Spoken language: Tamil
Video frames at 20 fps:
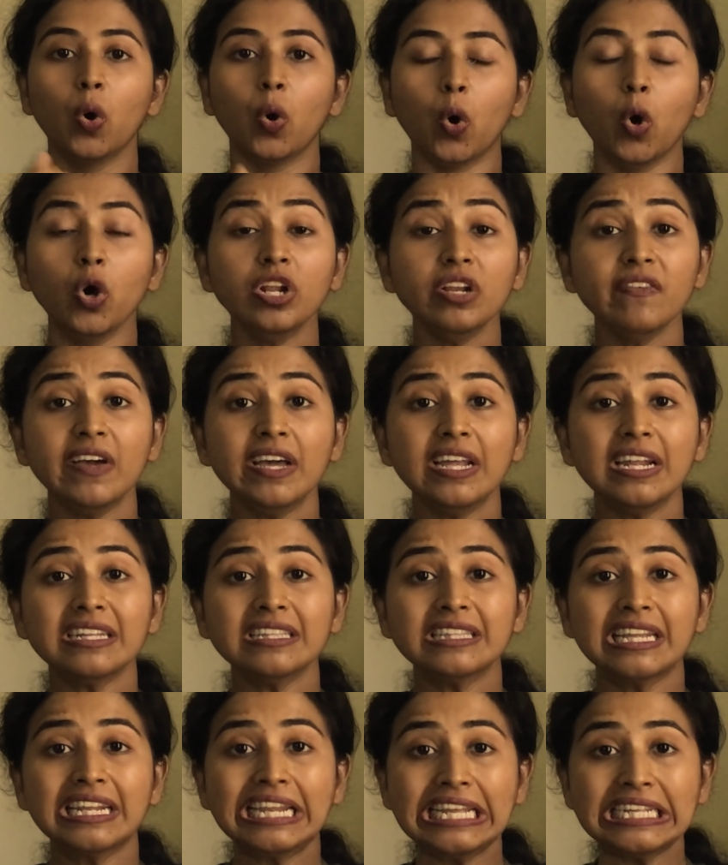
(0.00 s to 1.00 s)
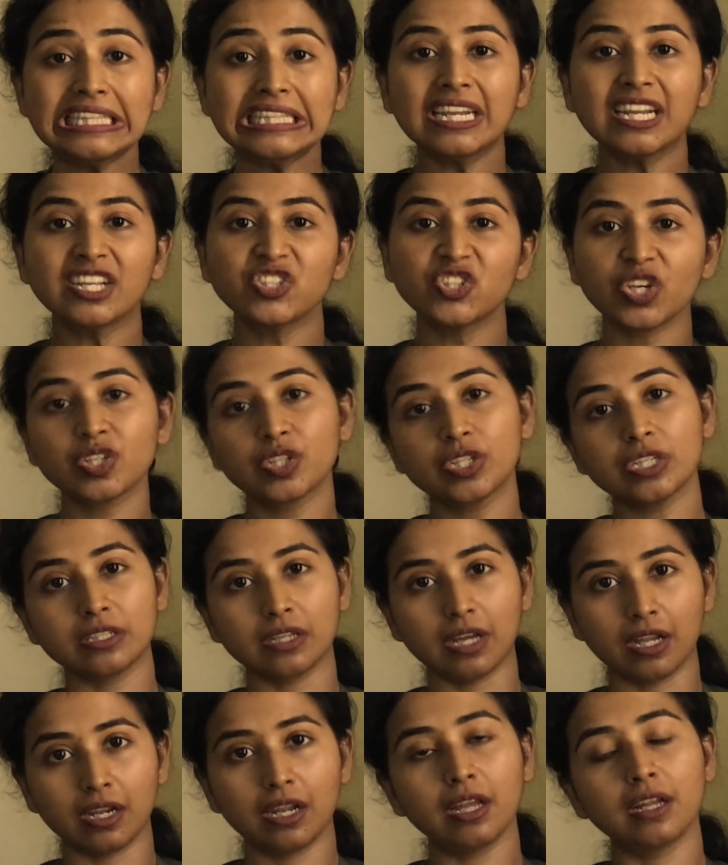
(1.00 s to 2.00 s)
ஒருவேளை அந்த லீத்தல்
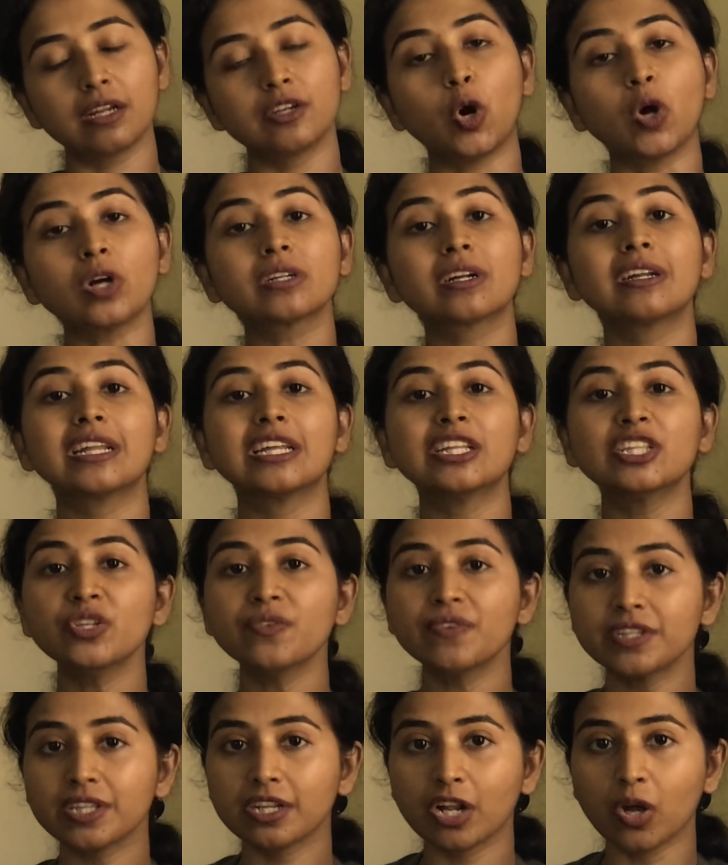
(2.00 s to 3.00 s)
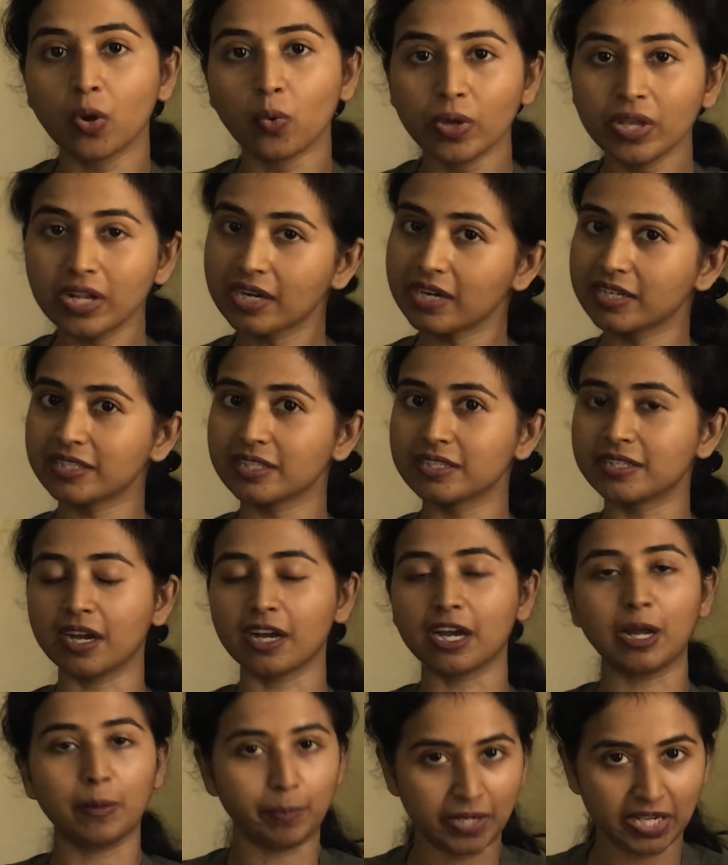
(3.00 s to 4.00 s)
இன்ஜெக்ஷன்னால டாக்டர் இந்துவதனா
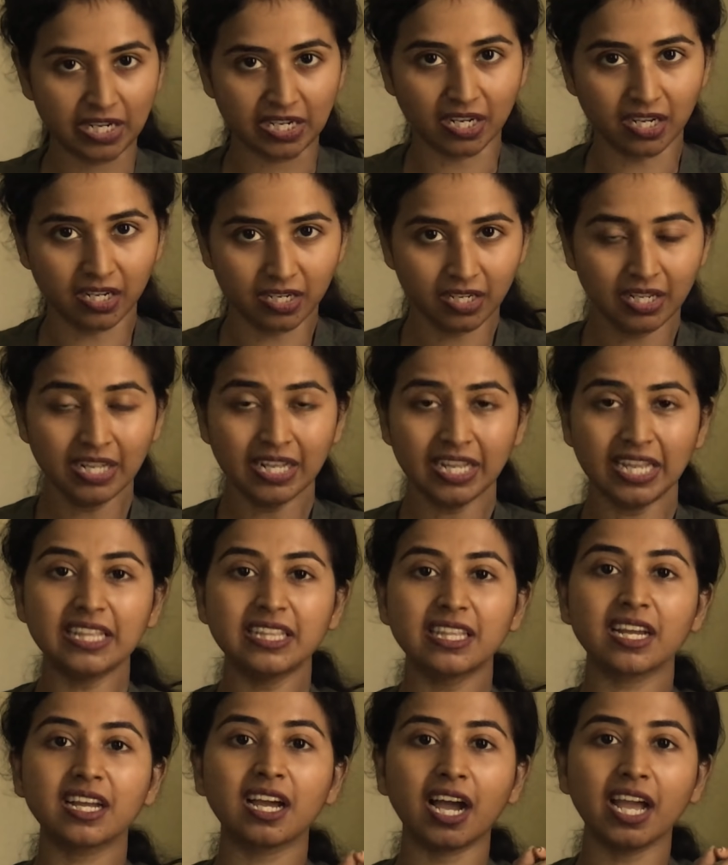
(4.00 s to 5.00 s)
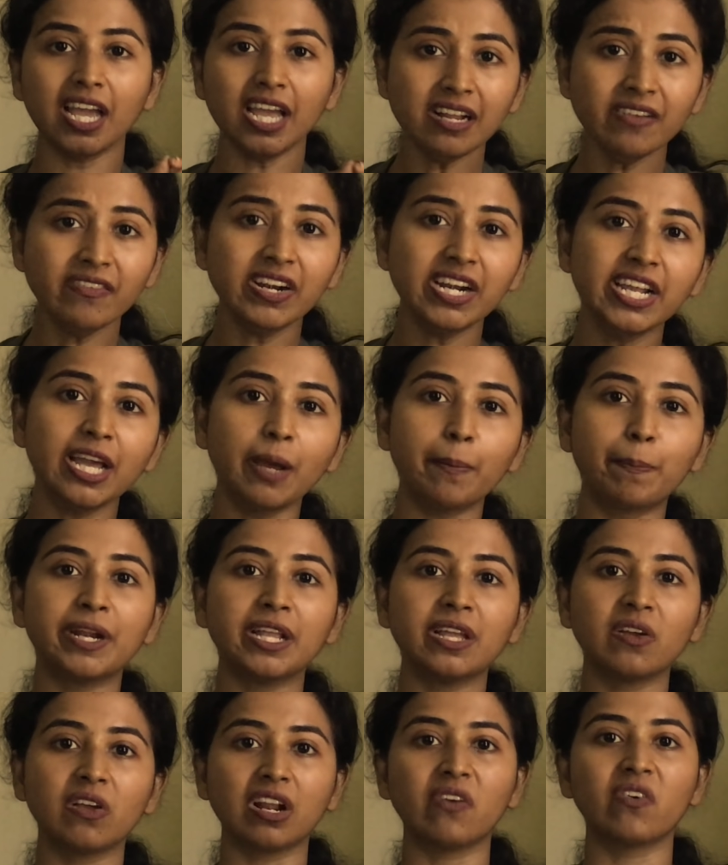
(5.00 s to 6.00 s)
உயிரிழந்துட்டாங்க அப்படின்னா இந்த விழி
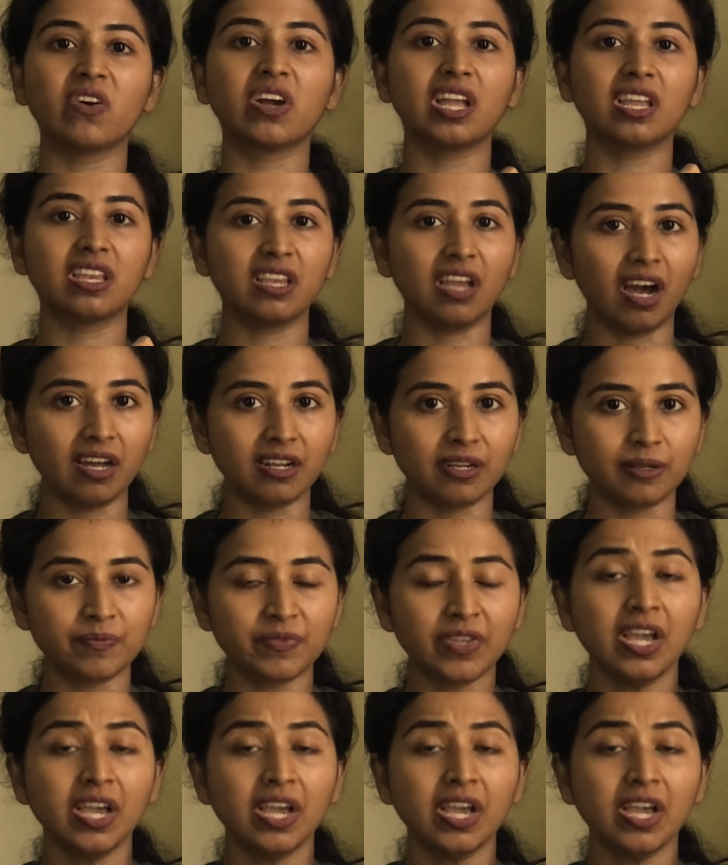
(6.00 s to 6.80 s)
அப்படிங்கிறவங்க யார்